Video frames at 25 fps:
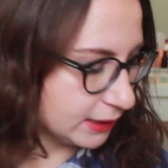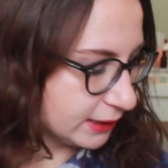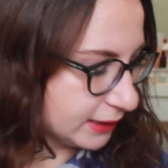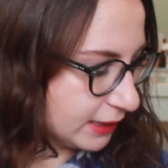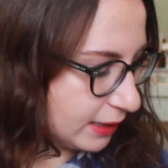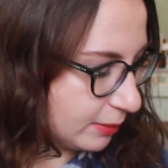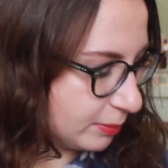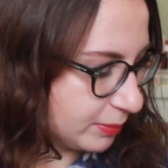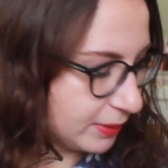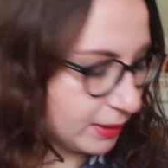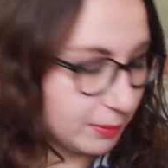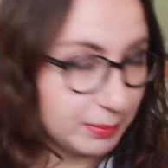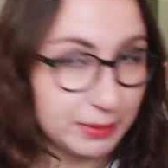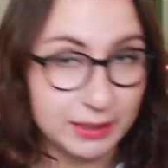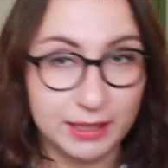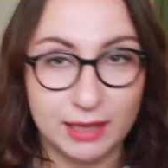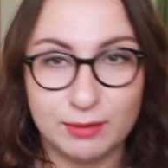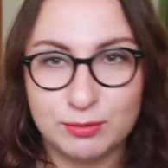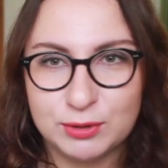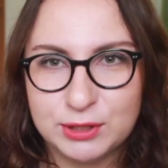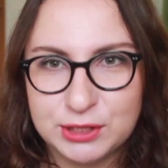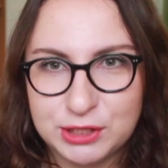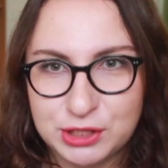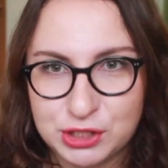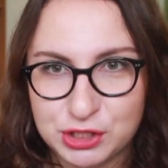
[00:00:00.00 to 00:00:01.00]
когда я приобрела
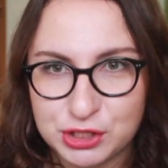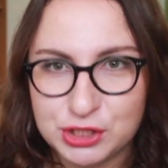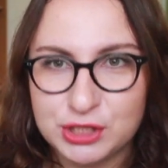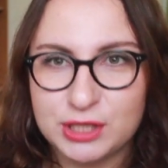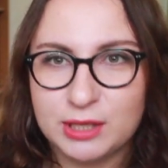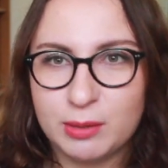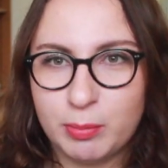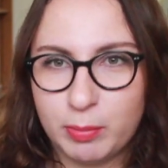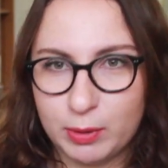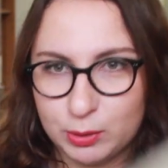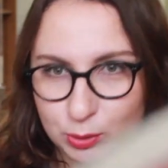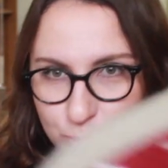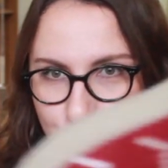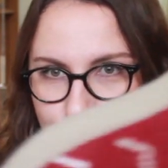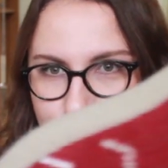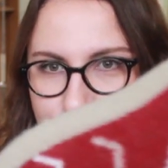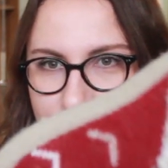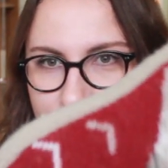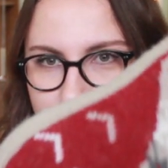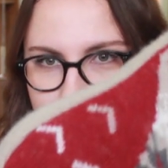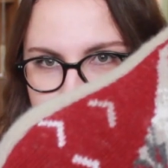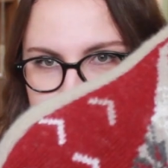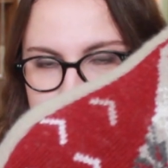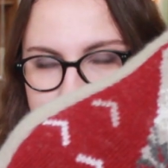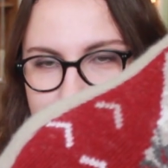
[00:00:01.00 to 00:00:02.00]
вот эти четыре
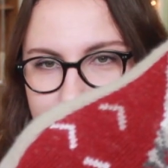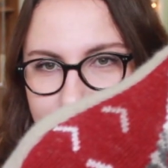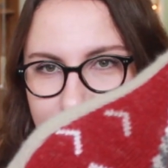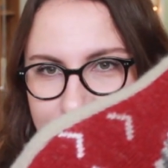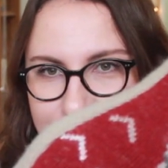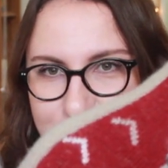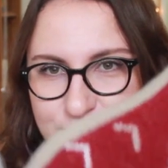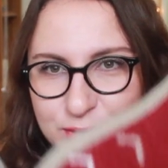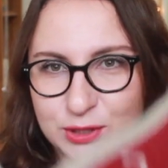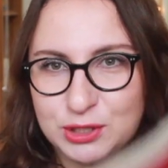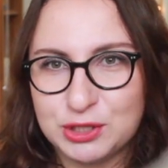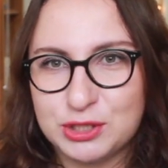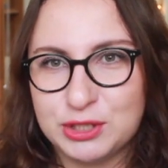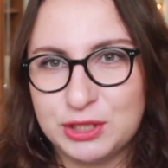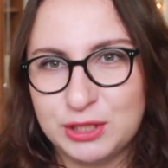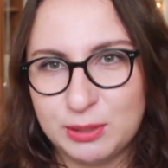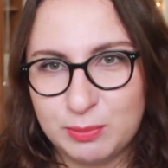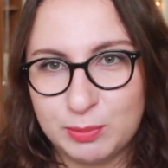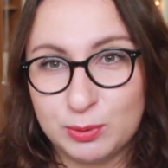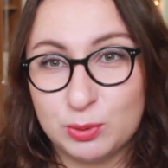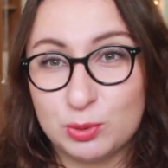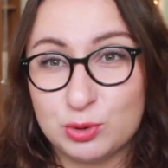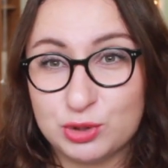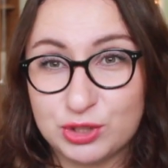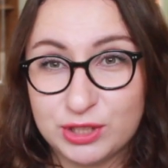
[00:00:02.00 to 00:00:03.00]
подушки, представляете, вот эти четыре
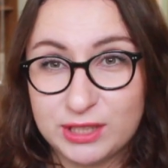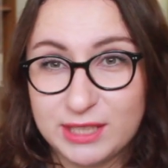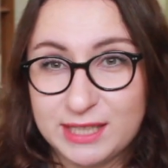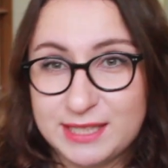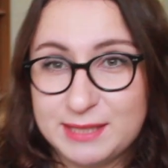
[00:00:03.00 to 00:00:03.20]
подушки,